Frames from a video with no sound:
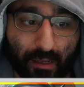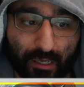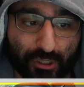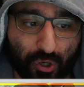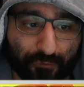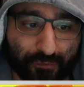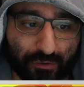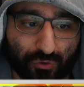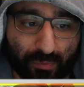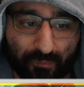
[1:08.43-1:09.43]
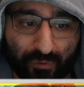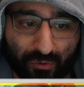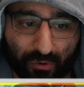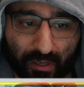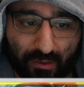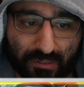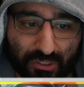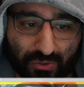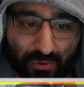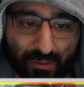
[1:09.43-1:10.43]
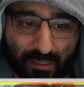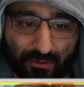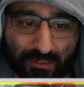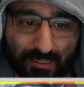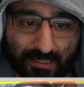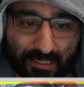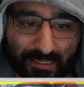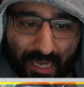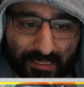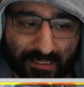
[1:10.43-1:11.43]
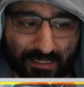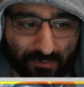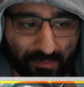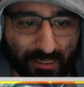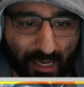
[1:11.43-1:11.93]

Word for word: Ich hoffe, Yumi wird eure Elo zerstört, ihr nutzlosen Assassins, mich